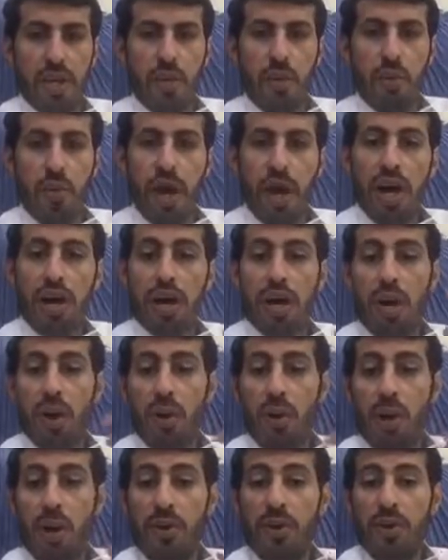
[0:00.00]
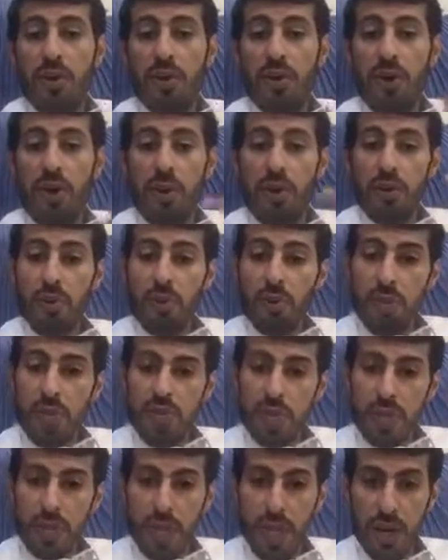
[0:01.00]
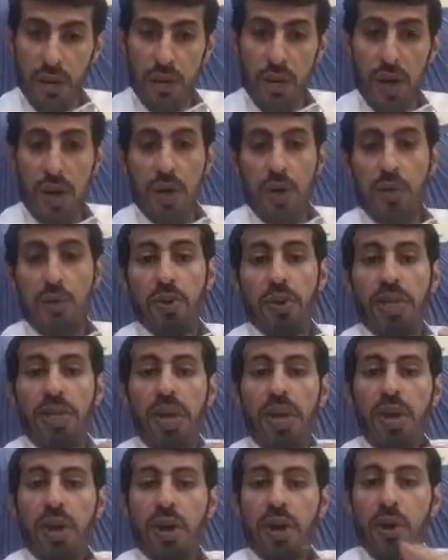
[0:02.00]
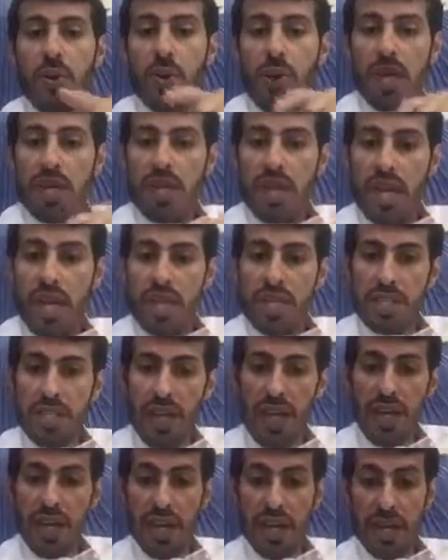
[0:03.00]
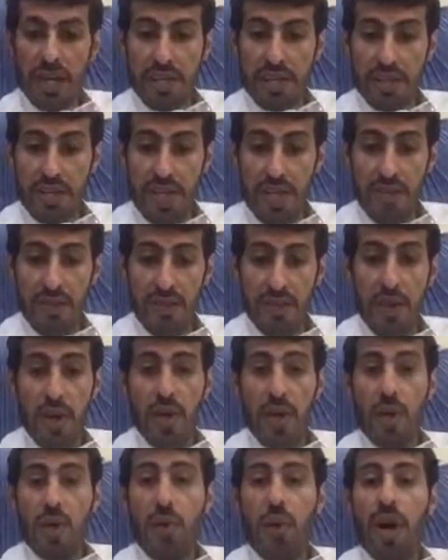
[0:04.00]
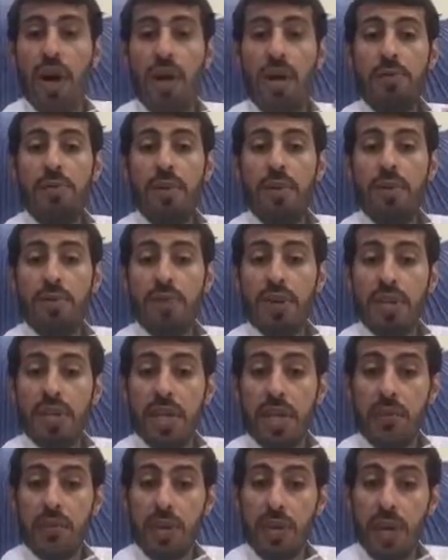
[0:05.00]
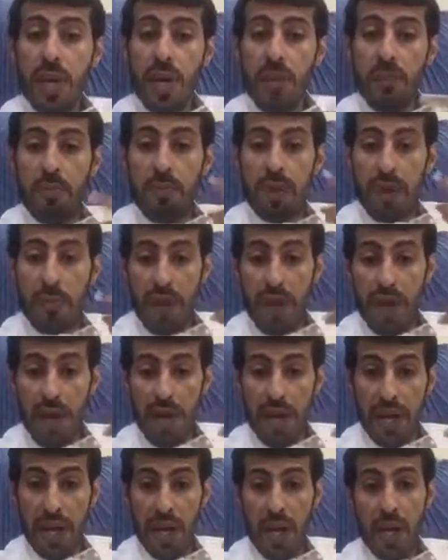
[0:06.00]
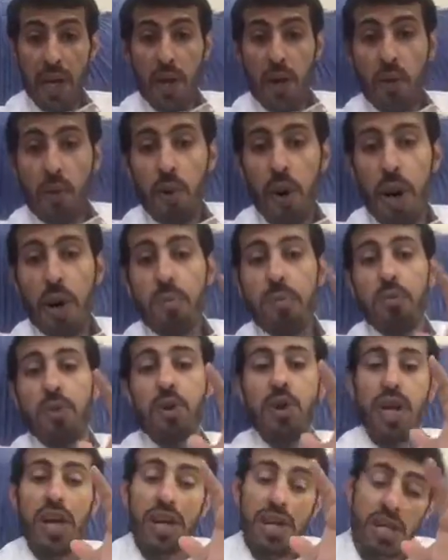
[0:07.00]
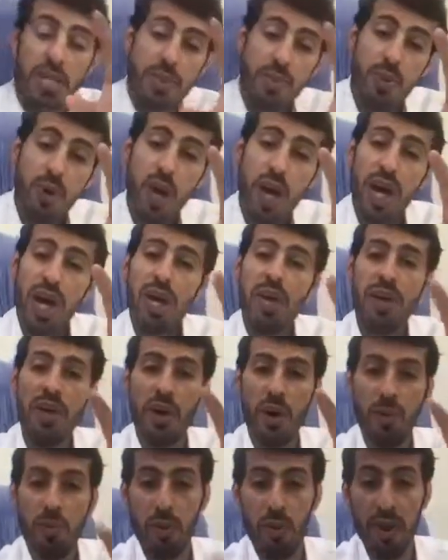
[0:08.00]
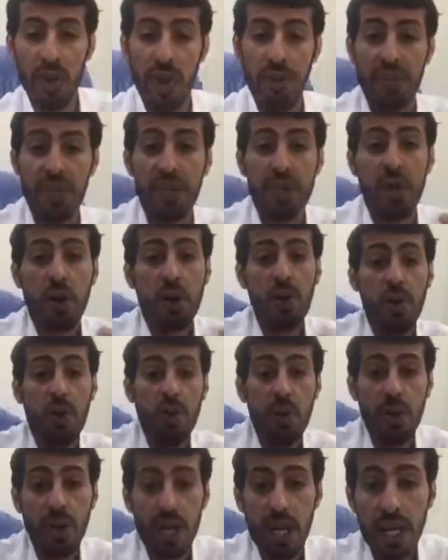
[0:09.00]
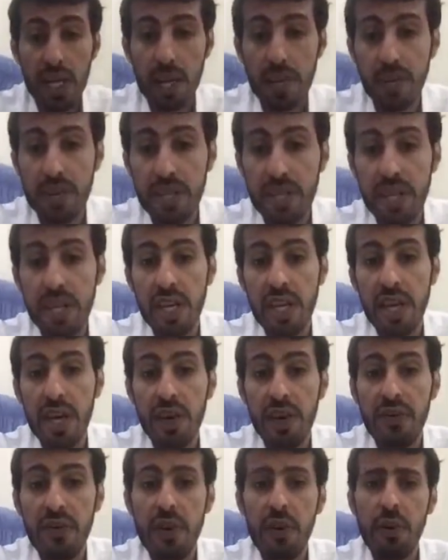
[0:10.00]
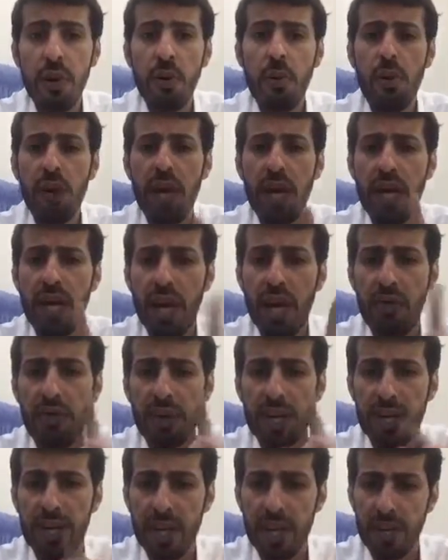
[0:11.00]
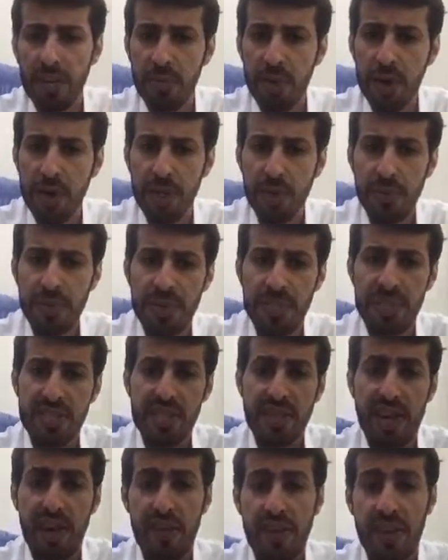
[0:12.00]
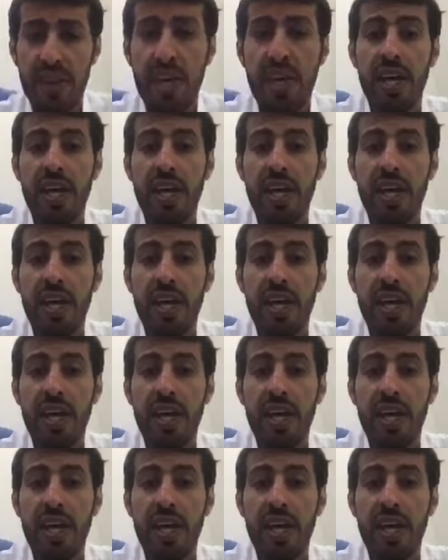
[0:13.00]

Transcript: وأقرأ ألف معروض وشكوى وتقرأ أنت أشعار الرصافي وأحمل في دمي هم البرايا وهمك نصب حال أو مضاف تقول إلي بالتيار فورا وإلا فارتقب غضب السنافي